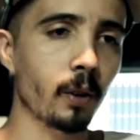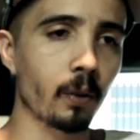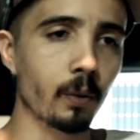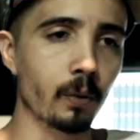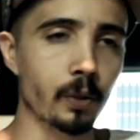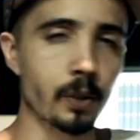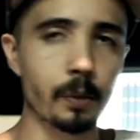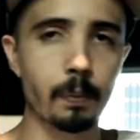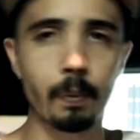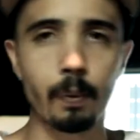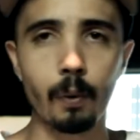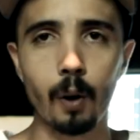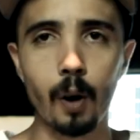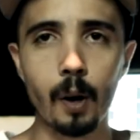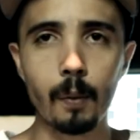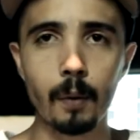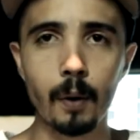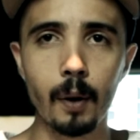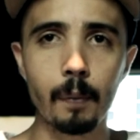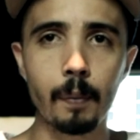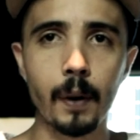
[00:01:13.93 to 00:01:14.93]
um
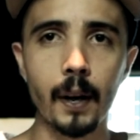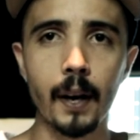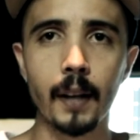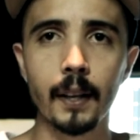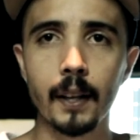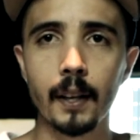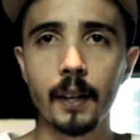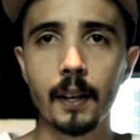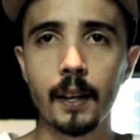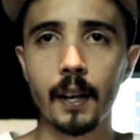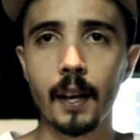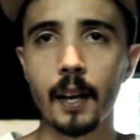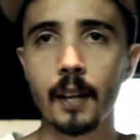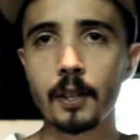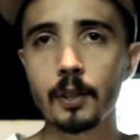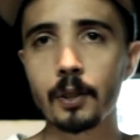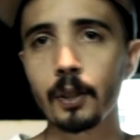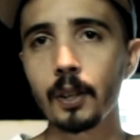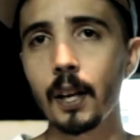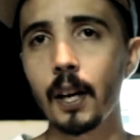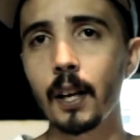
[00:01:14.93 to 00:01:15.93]
diploma, uma parada
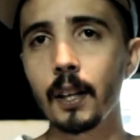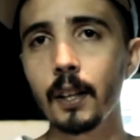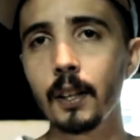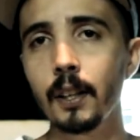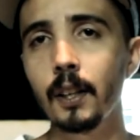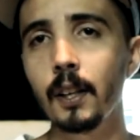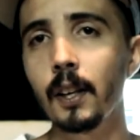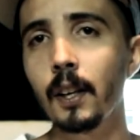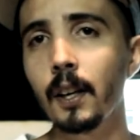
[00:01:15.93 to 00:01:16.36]
relacionada